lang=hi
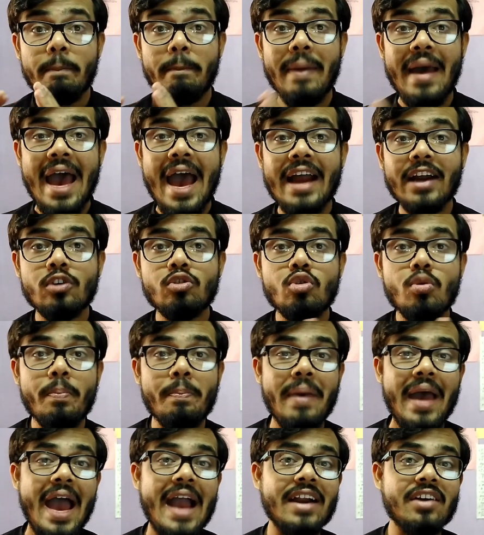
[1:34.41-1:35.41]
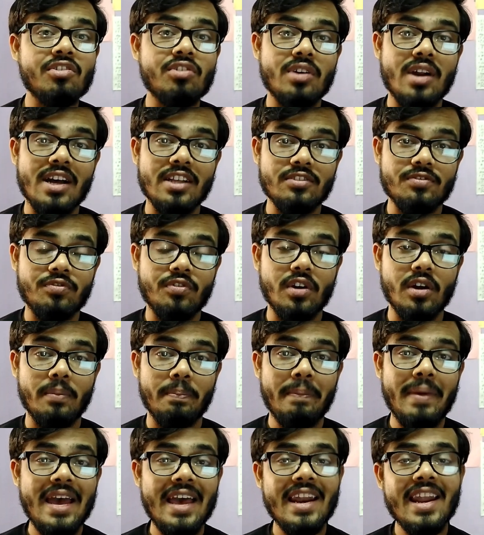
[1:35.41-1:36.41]
बैंक टू बैंक ट्रांसफर
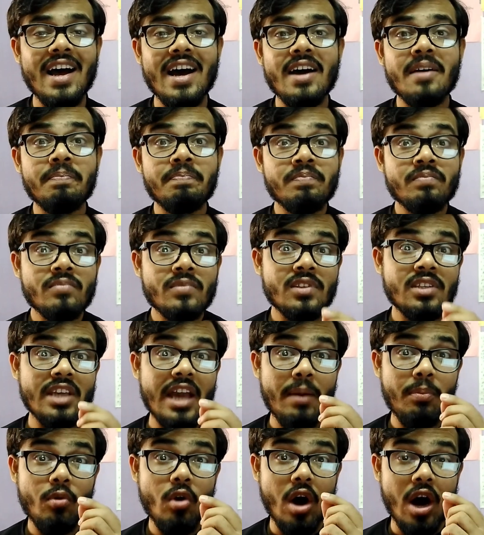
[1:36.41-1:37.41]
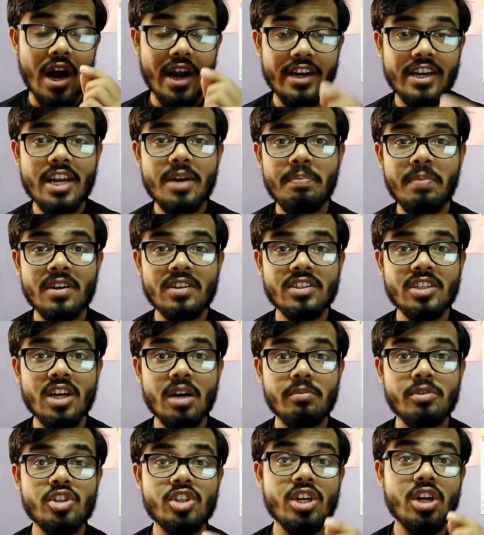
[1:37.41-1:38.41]
पहला कि आपको 100 परसेंट
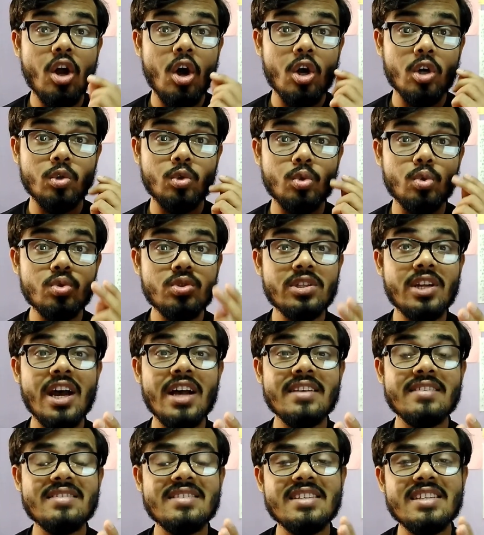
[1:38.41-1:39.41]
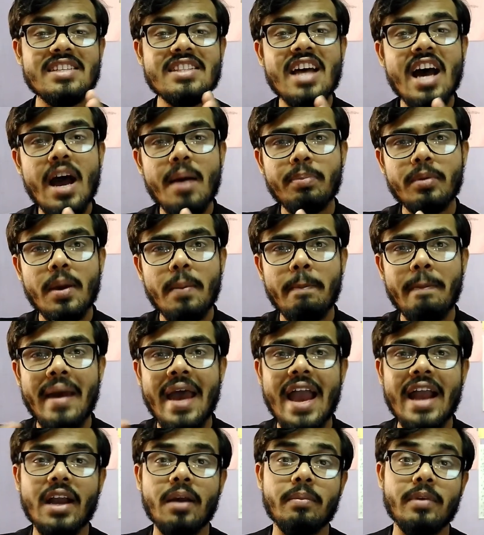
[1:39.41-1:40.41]
कमीशन और दूसरा सीधा आपके
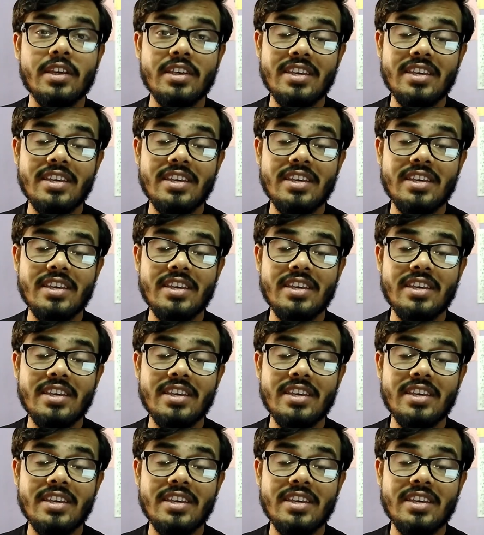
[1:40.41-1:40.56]
बैंक में